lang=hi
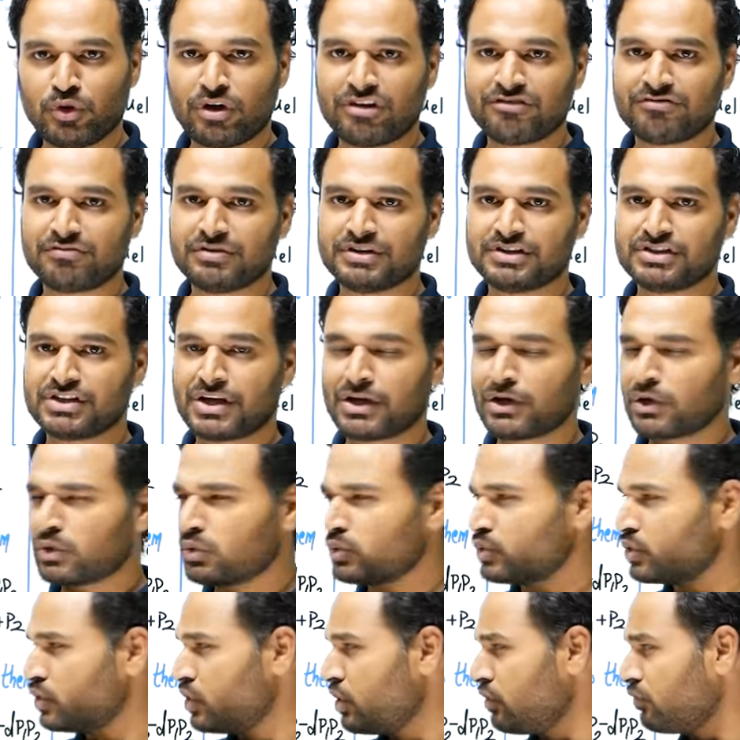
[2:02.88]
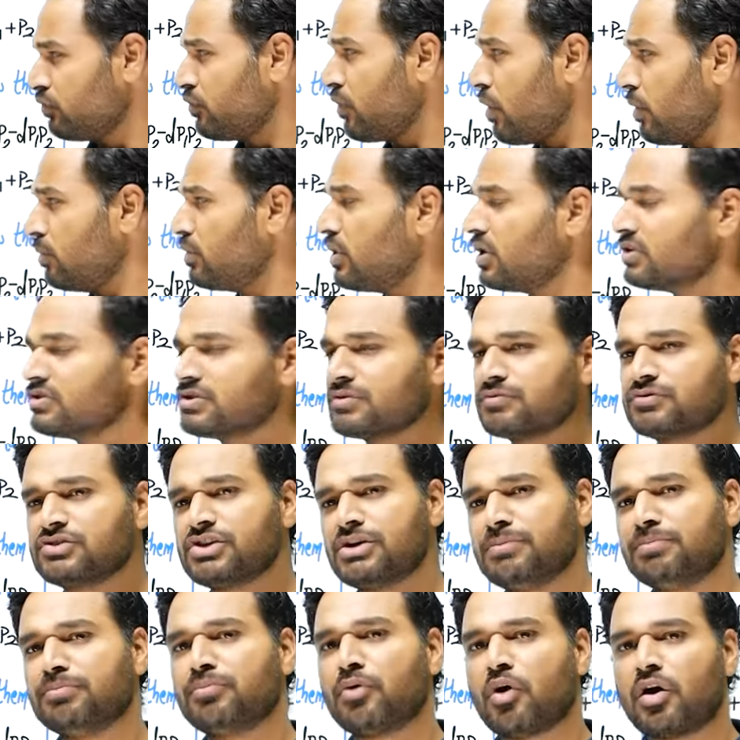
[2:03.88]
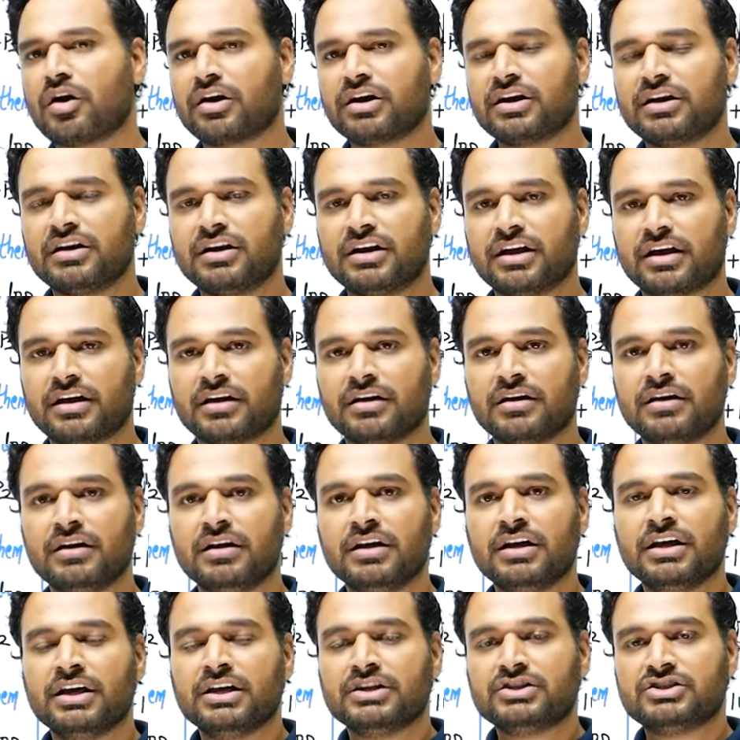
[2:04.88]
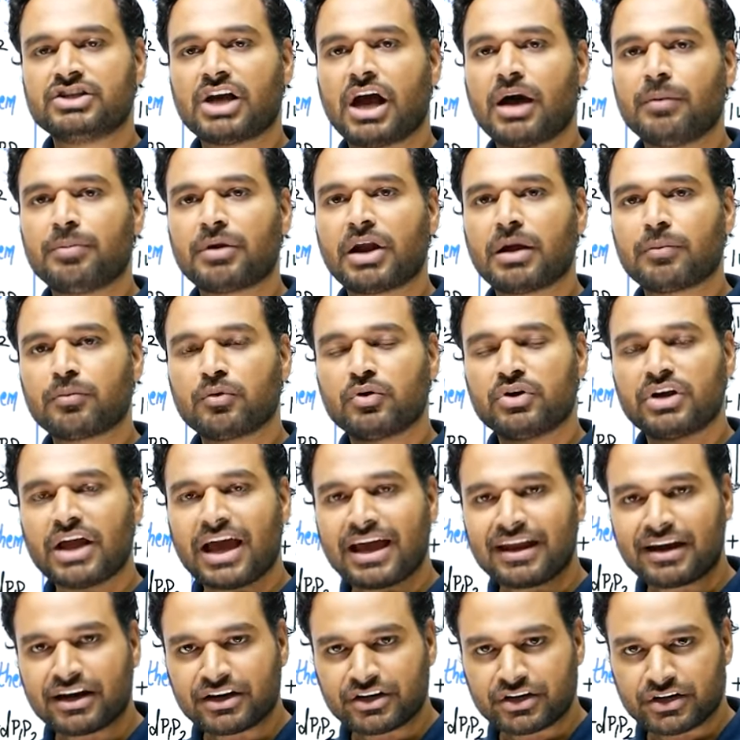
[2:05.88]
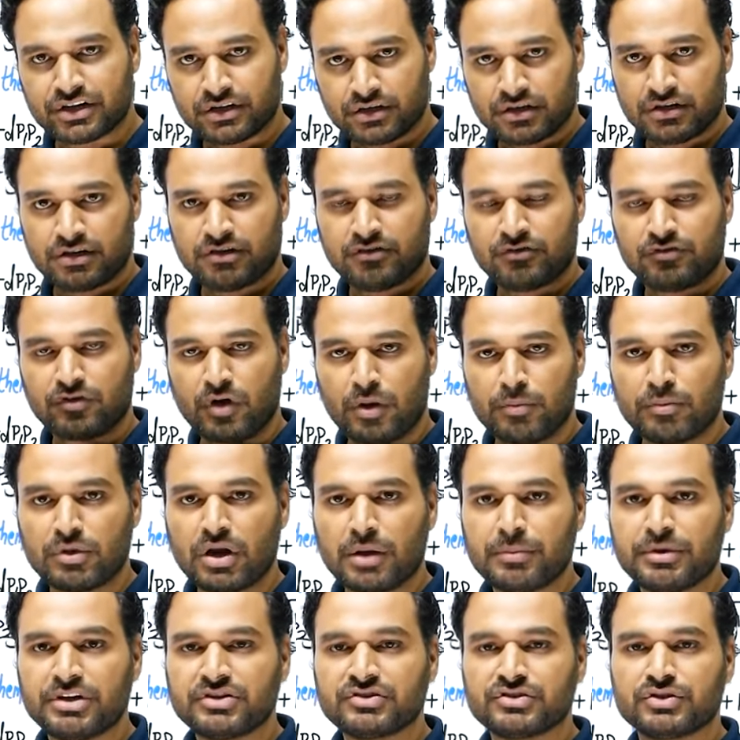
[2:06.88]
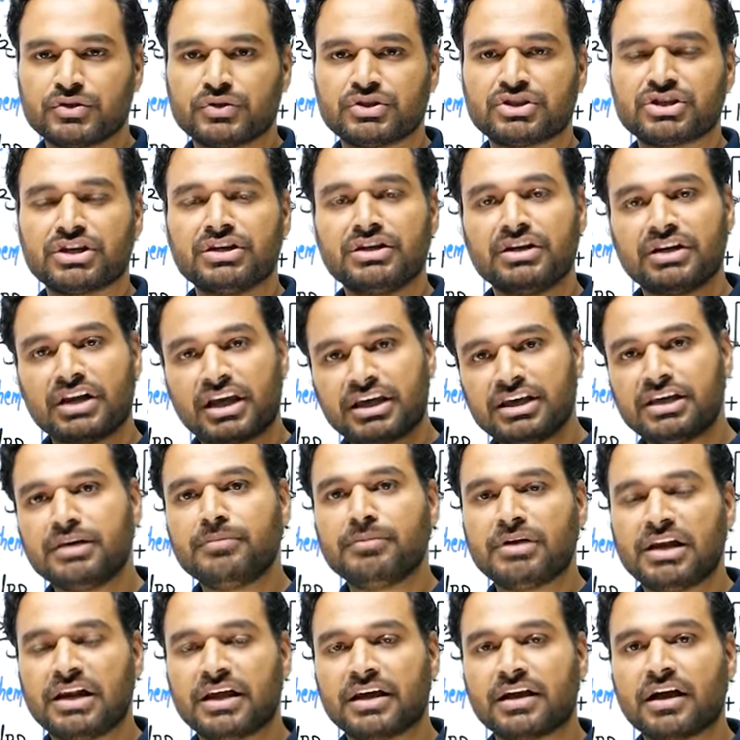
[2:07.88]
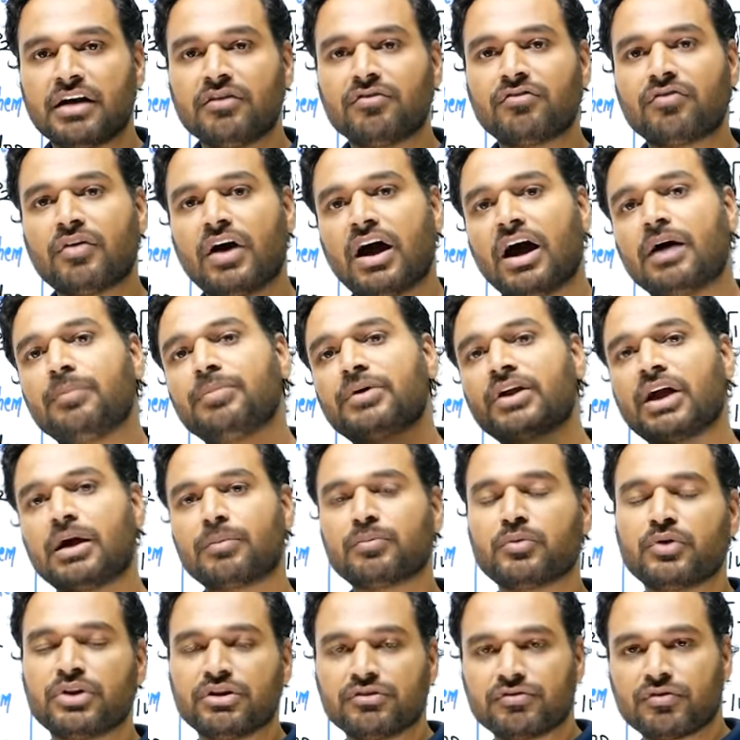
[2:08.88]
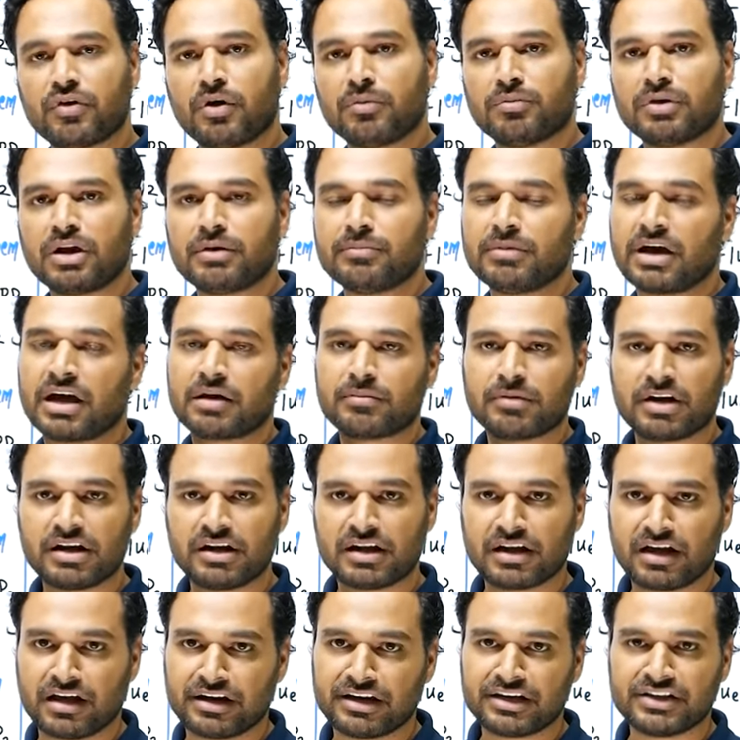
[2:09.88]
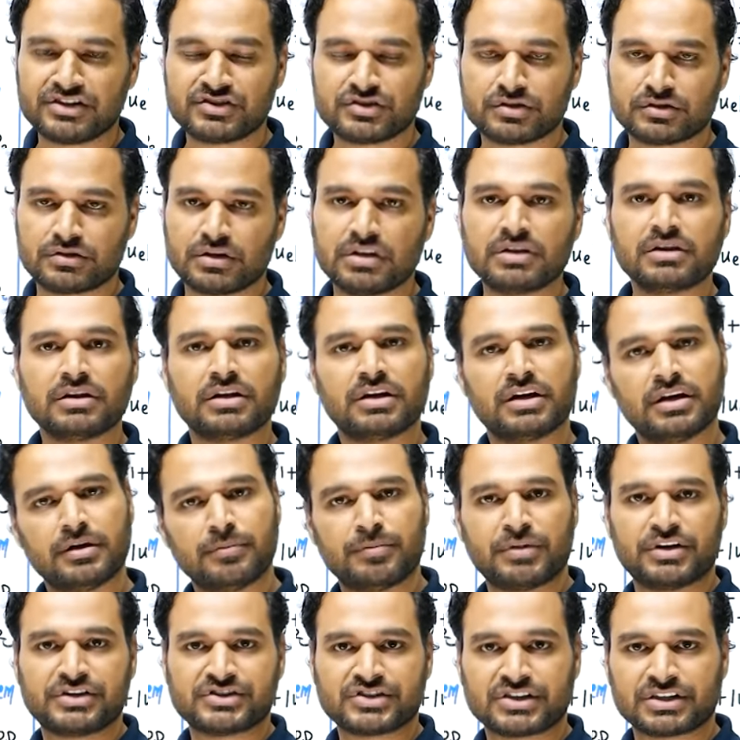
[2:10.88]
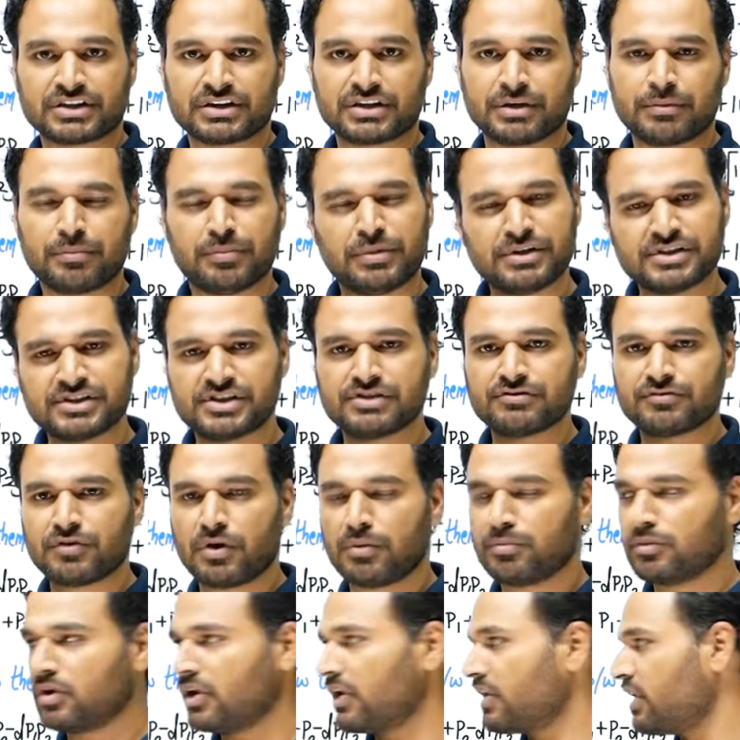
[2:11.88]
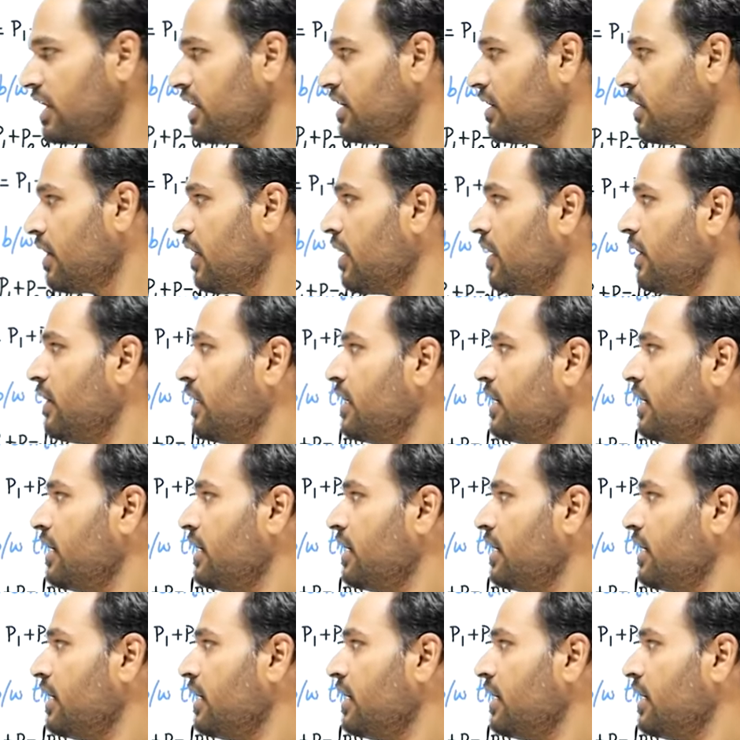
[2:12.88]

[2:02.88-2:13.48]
म्यू एफ बन जाएगा तो ये फॉर्मूला सबसे इंपॉर्टेंट है जहां पर आपको डायरेक्ट फॉर्मूला बेस्ड क्वेश्चन नहीं मिलेगा वहां पर आपको ये फॉर्मूला बार बार लगाने की जरूरत पड़ सकती है बेसिक फॉर्मूला राइट